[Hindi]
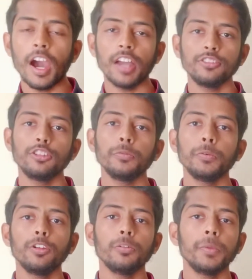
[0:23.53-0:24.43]
आज की
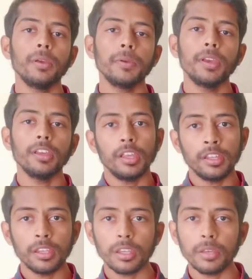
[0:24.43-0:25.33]
वीडियो में मैं
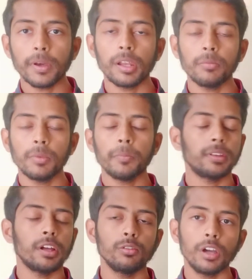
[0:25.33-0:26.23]
इन्हीं के बारे में
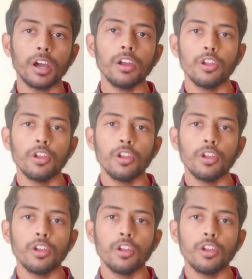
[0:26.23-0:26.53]
बताऊंगा